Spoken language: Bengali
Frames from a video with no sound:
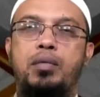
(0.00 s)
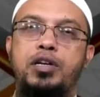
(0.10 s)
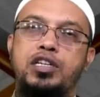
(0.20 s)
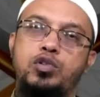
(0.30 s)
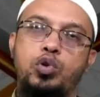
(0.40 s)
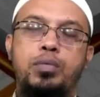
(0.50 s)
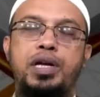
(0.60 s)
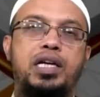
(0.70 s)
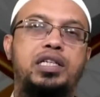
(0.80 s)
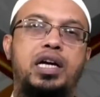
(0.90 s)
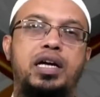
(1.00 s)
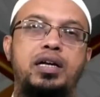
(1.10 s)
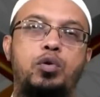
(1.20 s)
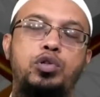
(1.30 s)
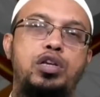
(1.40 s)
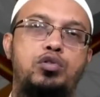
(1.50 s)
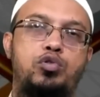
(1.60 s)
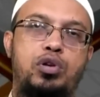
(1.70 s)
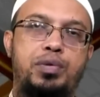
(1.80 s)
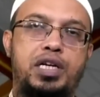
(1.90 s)
আমরা সেই সবের আশায় অতিরিক্ত
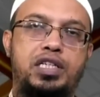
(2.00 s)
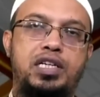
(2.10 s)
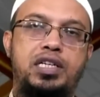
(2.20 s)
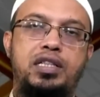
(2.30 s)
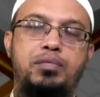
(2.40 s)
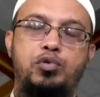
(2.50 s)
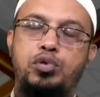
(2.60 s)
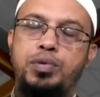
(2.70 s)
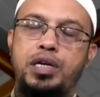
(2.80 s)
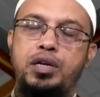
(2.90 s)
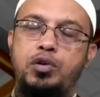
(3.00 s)
সবের আশায় শীতের মৌসুমে